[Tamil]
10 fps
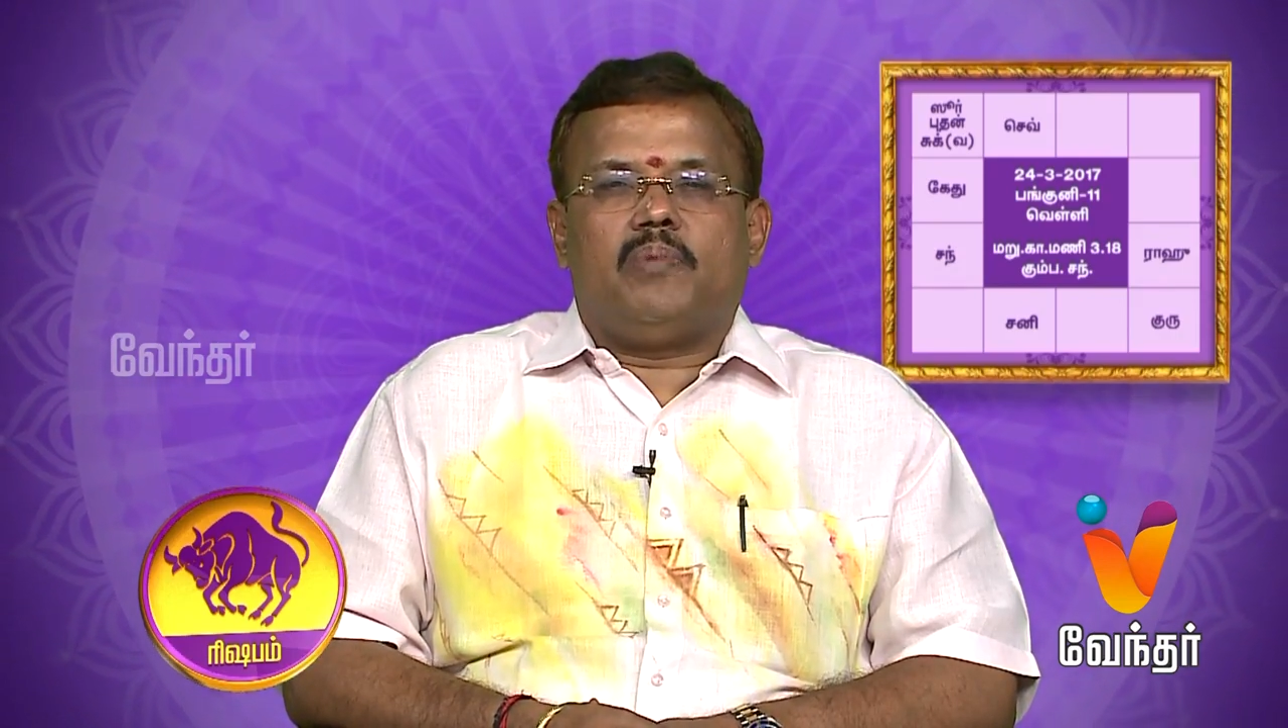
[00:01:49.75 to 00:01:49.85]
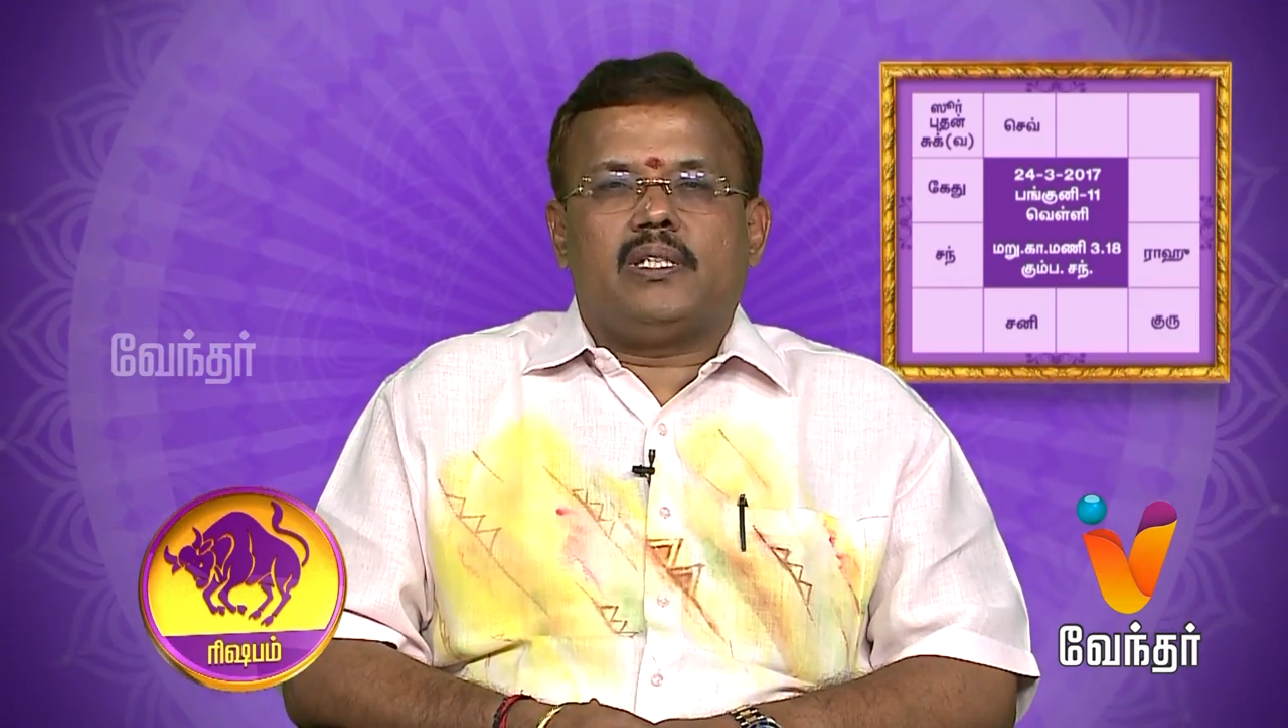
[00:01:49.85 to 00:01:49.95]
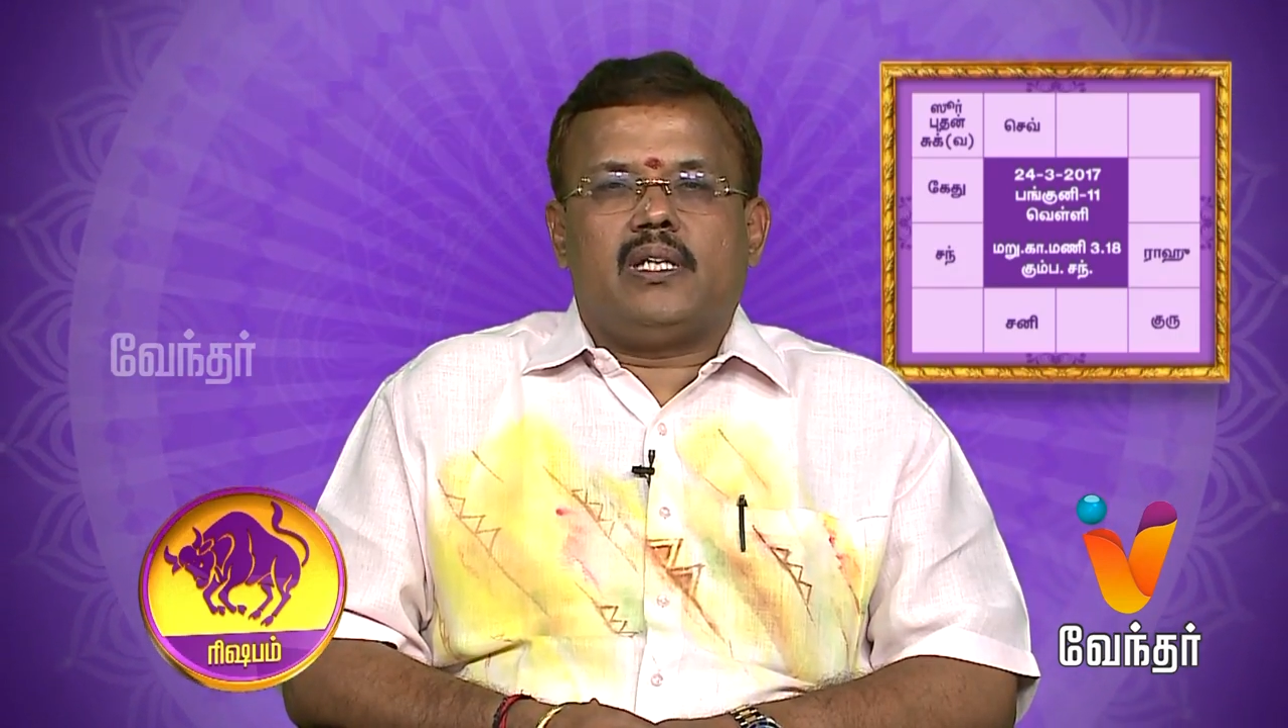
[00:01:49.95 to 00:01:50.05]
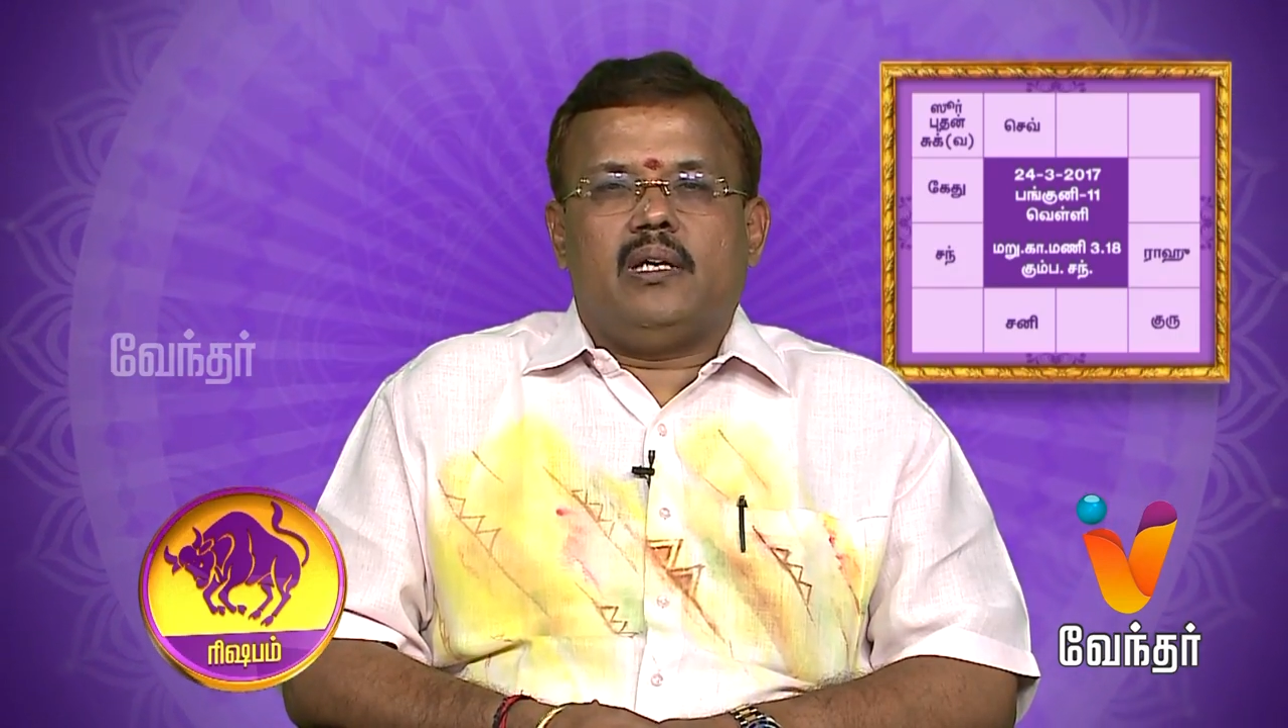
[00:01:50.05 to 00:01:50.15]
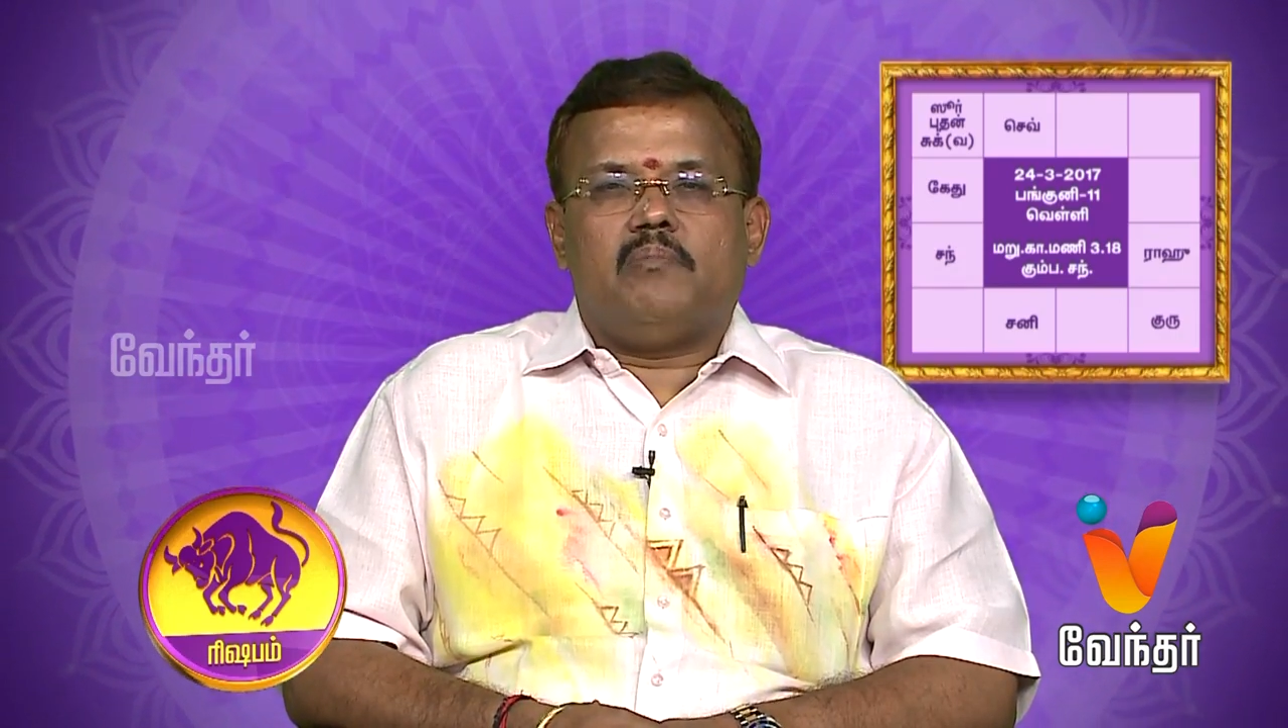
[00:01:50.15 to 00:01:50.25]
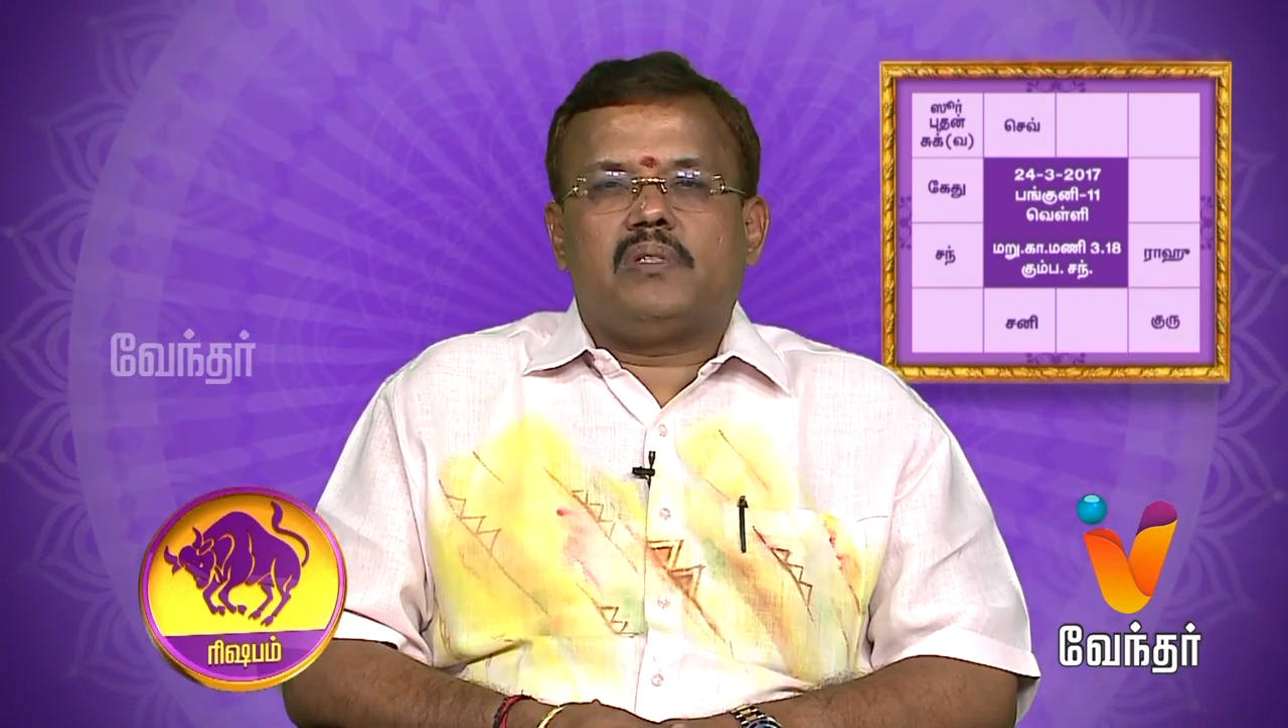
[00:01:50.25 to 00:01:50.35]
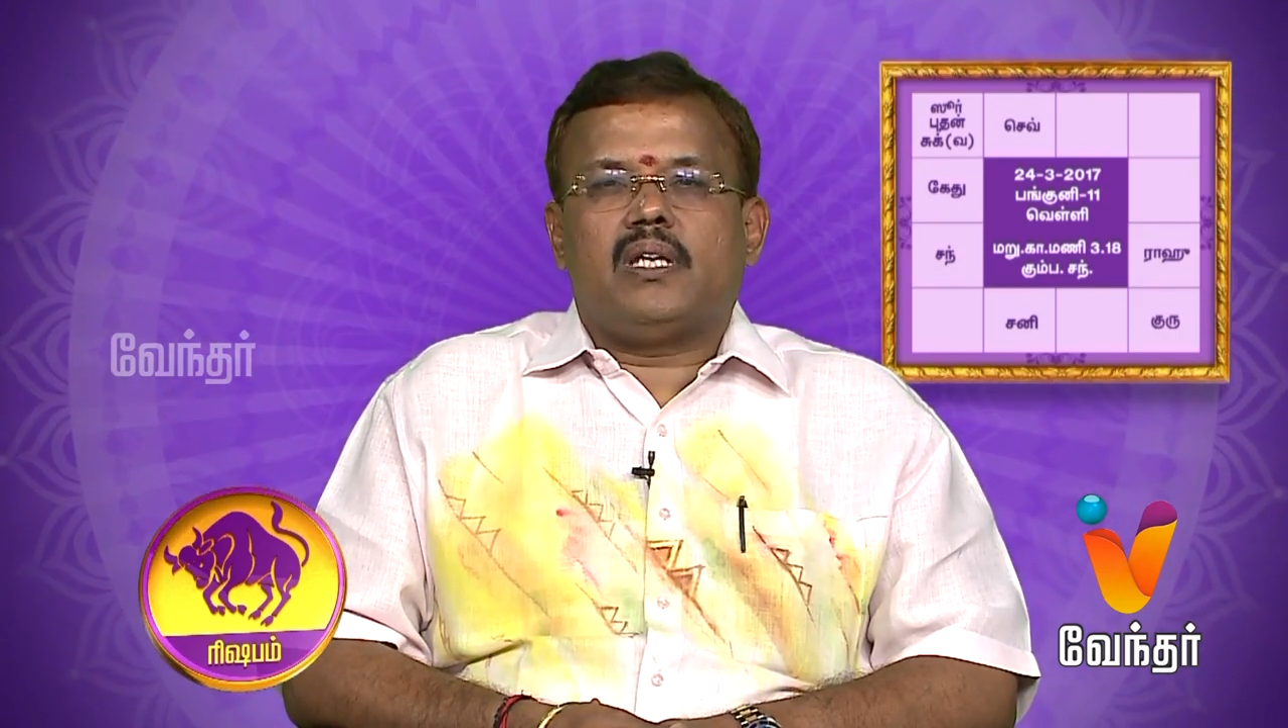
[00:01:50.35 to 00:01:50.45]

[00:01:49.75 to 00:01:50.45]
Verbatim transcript: பிரச்சனையும்